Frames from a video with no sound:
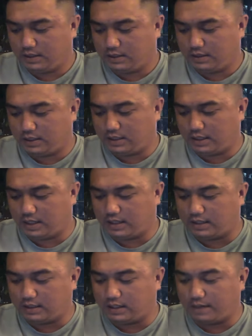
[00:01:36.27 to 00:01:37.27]
Thì
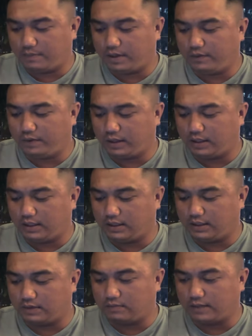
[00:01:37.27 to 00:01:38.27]
à, em Hiếu à,
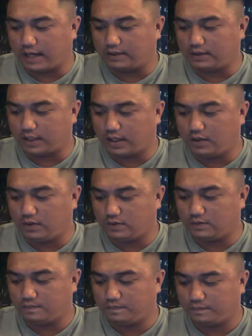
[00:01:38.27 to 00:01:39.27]
cũng gửi cho chị luôn
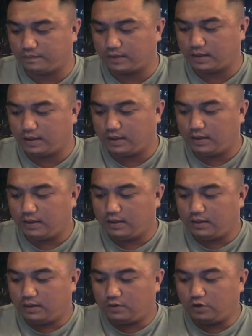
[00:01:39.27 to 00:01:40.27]

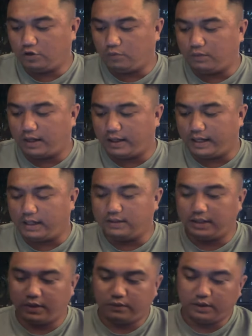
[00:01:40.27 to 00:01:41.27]
Nói chung là rất là
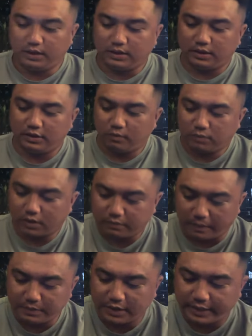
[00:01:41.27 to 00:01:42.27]
nhiều những người dùng thực
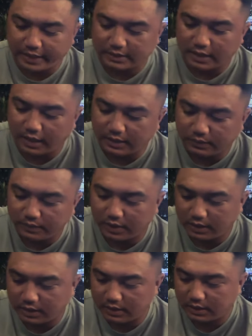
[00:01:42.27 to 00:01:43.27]
phẩm chức năng ta hết đó quý
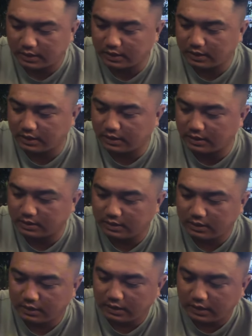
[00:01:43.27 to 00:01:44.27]
vị ơi Thì, à,
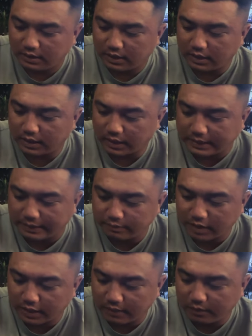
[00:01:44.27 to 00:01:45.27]
thì à, để
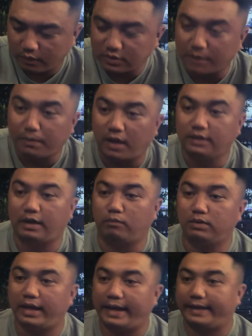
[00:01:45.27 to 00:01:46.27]
đến em Hiếu sẽ mở
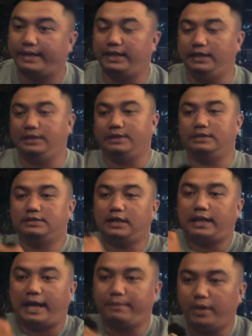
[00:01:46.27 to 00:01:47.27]
rộng ra cái thị trường Tức
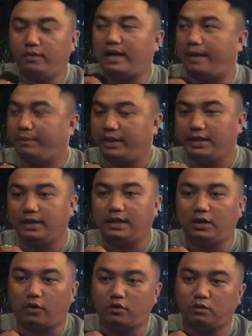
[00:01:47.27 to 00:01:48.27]
là em Hiếu làm ra những cái
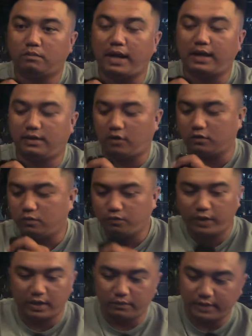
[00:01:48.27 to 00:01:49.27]
loại thuốc bắc, loại thuốc
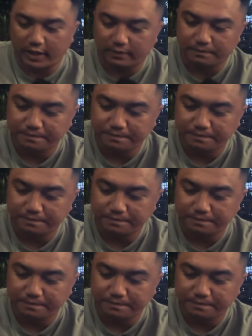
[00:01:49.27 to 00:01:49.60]
viên quý vị